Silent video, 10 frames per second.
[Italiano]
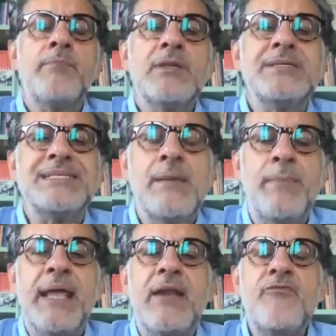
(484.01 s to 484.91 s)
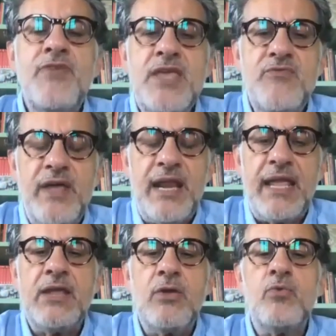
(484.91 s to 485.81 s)
saper vivere
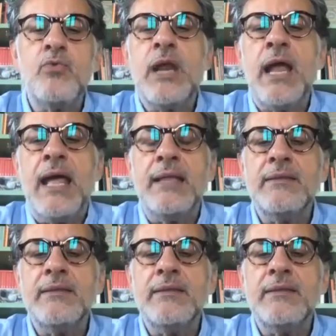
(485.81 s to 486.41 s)
una,